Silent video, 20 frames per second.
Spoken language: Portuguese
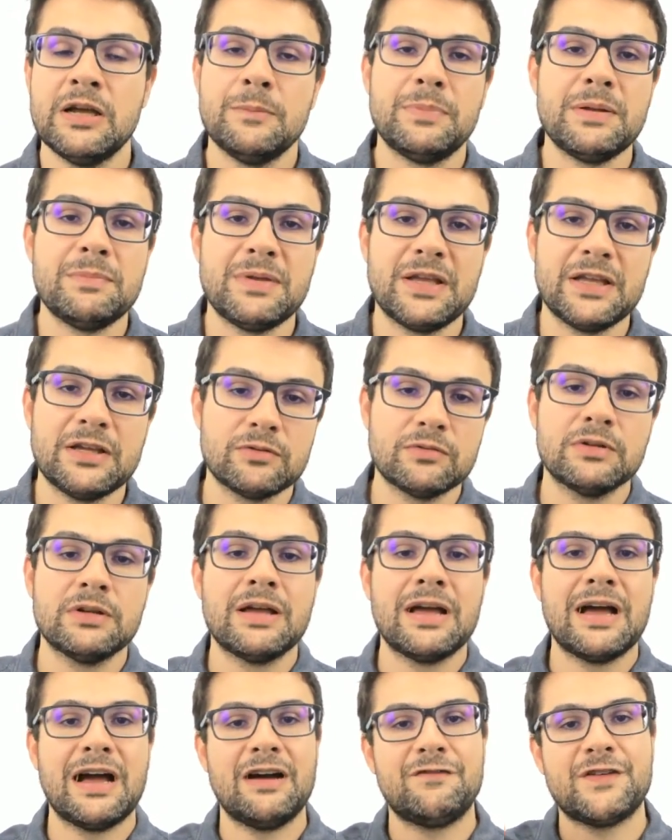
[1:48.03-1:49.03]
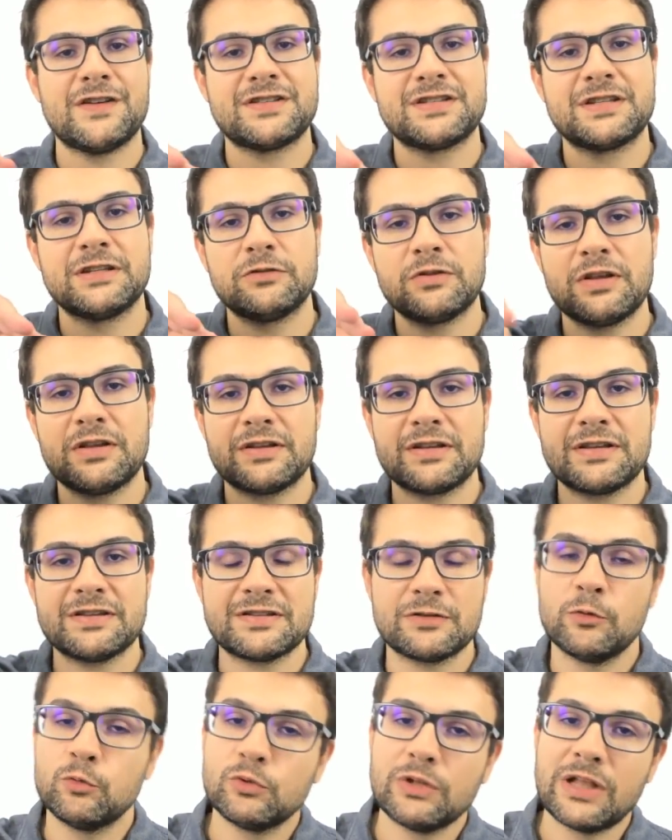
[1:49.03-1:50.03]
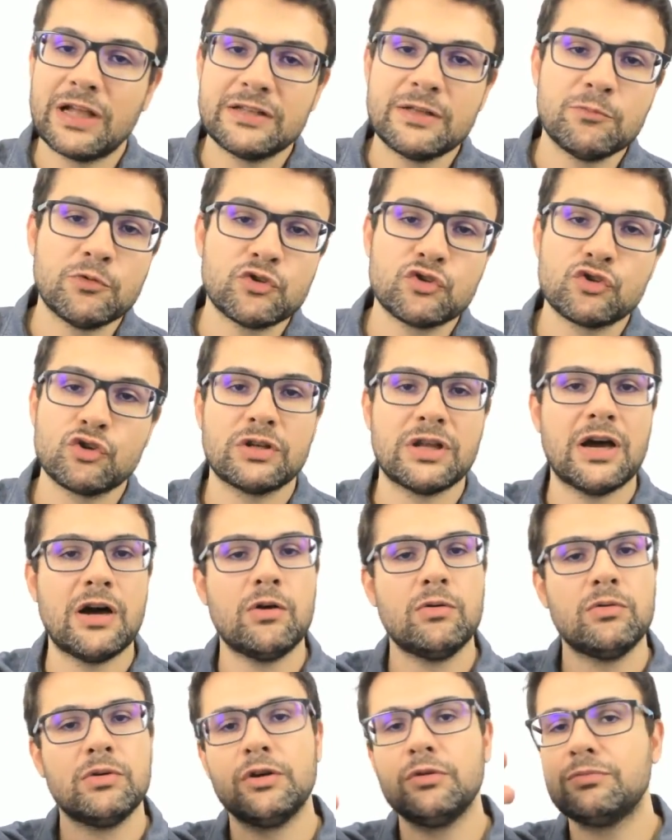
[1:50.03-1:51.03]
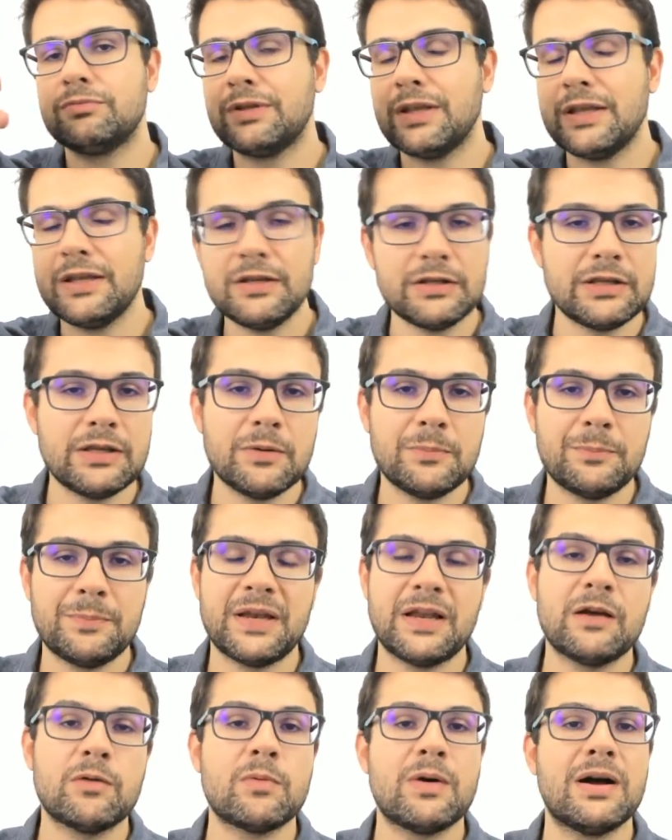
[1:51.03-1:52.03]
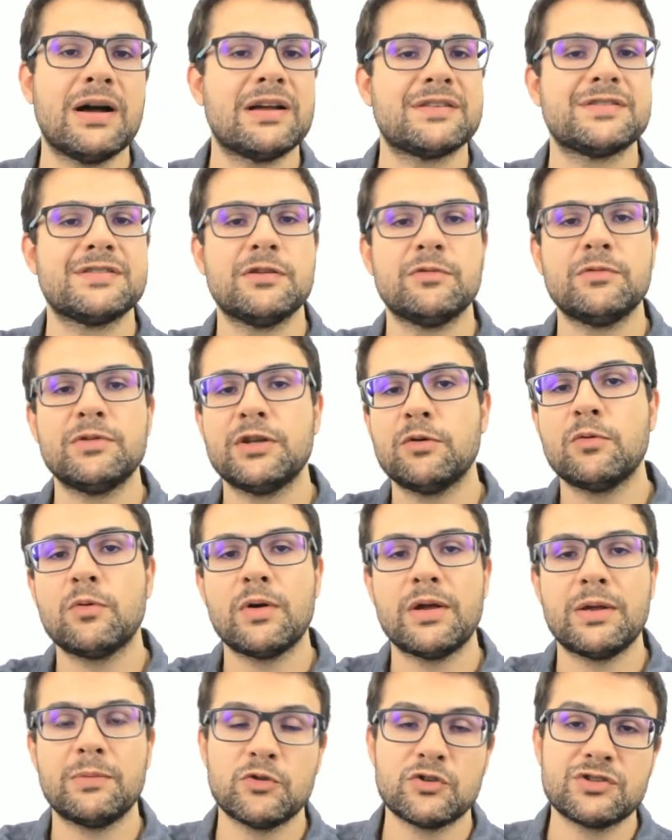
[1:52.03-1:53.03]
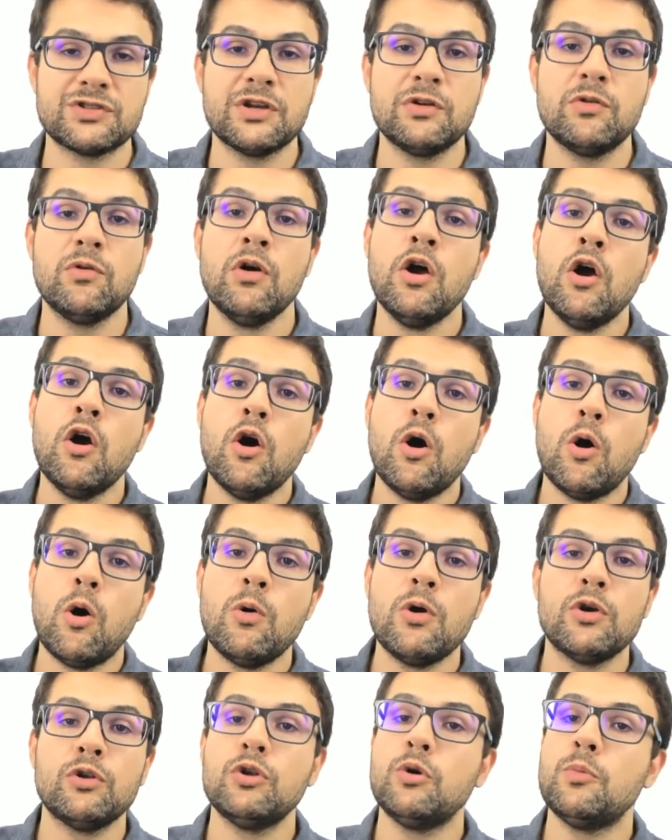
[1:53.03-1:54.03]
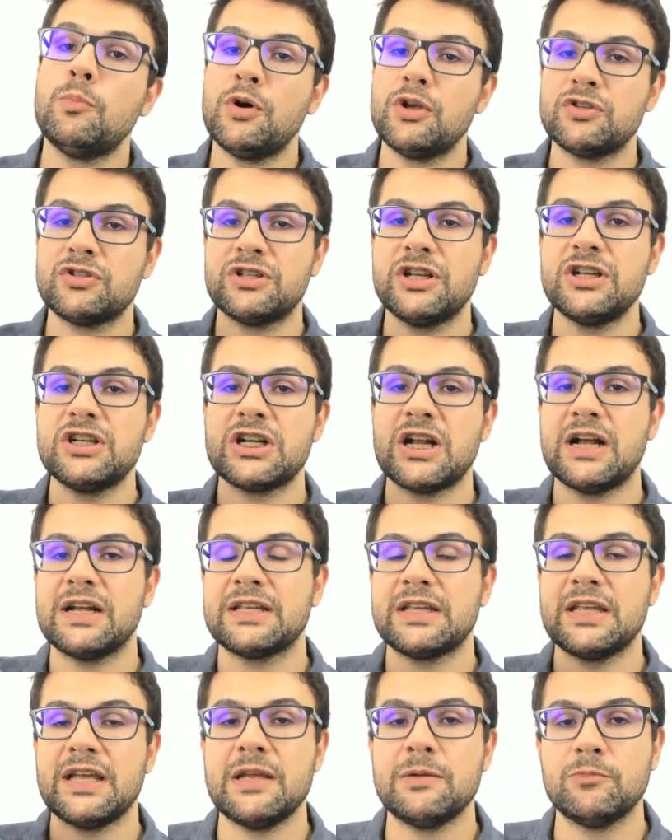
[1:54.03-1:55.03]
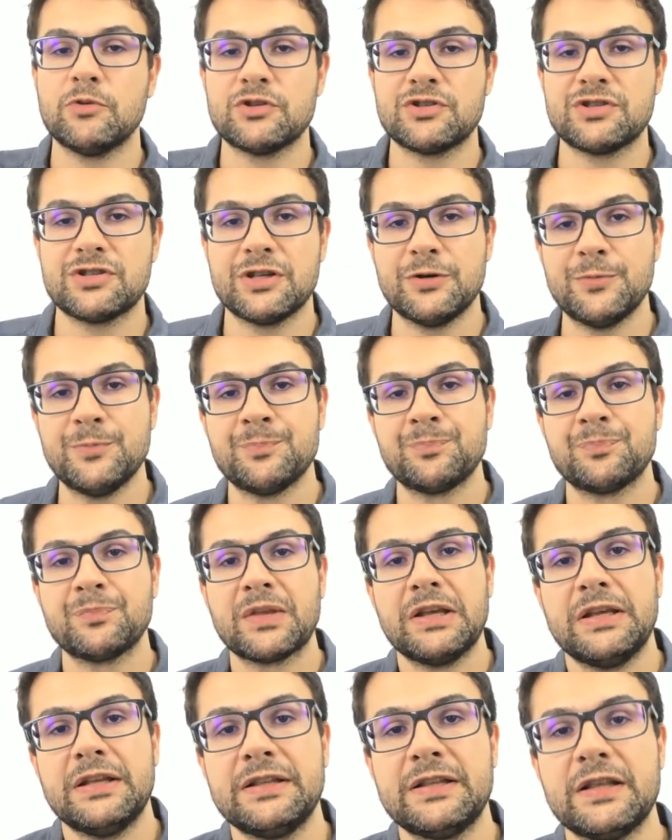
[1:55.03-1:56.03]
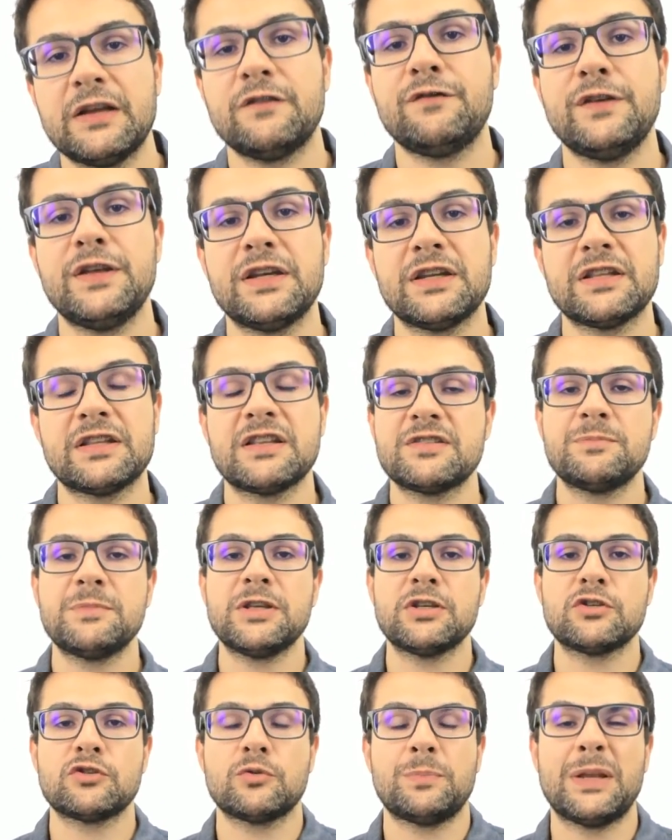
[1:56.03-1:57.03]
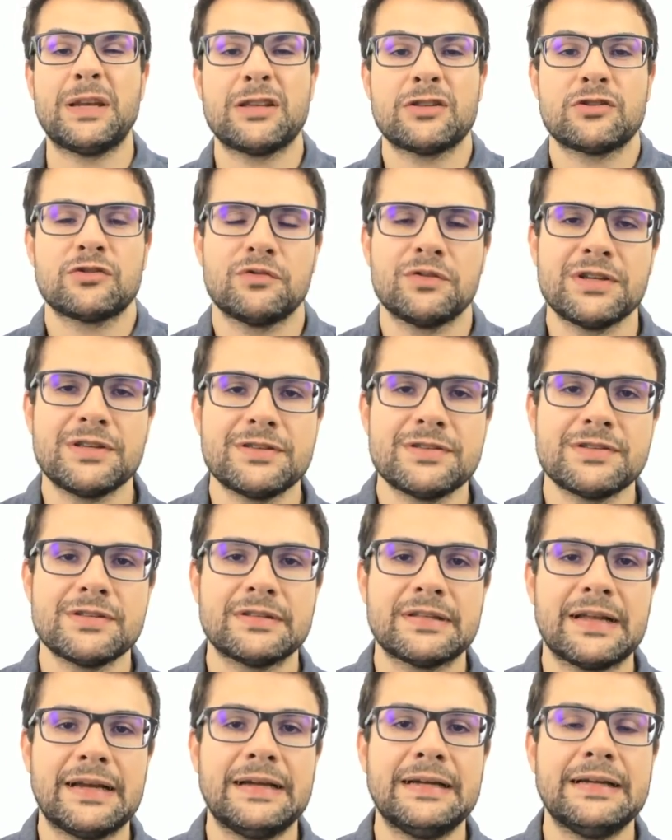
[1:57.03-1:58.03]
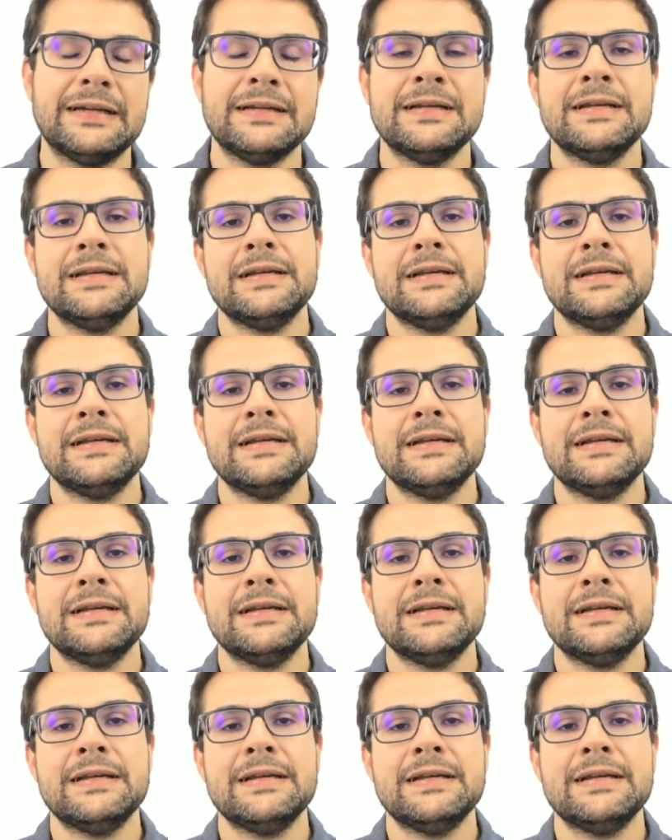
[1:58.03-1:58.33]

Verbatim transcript: Primeiro, afastando a questão do lado emocional, eu tenho que operar com a razão e não com a emoção, ou eu não posso deixar que a emoção interfira nas minhas operações, tá?